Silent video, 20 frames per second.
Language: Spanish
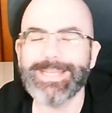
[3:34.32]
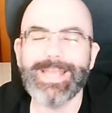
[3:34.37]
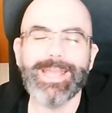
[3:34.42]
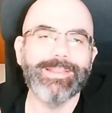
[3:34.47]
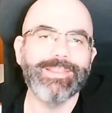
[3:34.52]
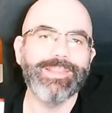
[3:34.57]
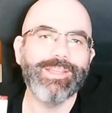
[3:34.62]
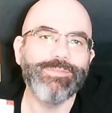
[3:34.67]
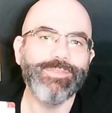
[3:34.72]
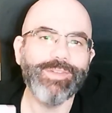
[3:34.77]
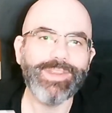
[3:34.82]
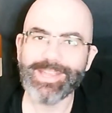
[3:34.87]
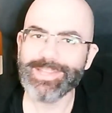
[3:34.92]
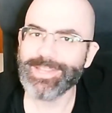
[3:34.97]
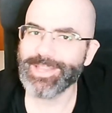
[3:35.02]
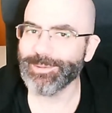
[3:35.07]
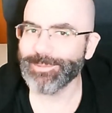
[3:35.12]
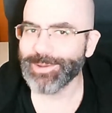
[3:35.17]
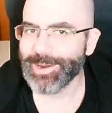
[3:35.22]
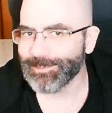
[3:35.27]
se definen,
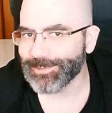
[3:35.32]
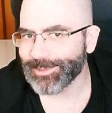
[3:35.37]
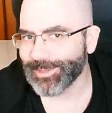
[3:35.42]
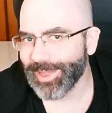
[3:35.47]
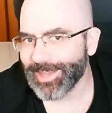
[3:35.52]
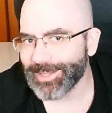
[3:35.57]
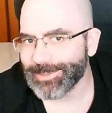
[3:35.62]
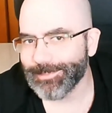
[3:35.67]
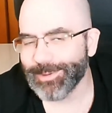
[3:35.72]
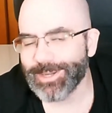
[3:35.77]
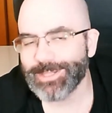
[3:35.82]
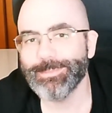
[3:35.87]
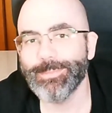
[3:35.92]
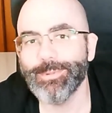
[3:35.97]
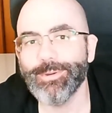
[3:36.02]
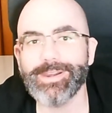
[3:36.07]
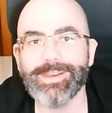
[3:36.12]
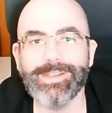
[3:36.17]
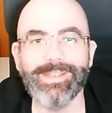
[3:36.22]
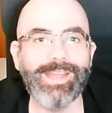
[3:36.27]
ya lo veremos ahora después,
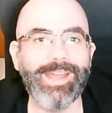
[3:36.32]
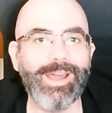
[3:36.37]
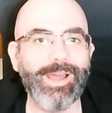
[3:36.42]
por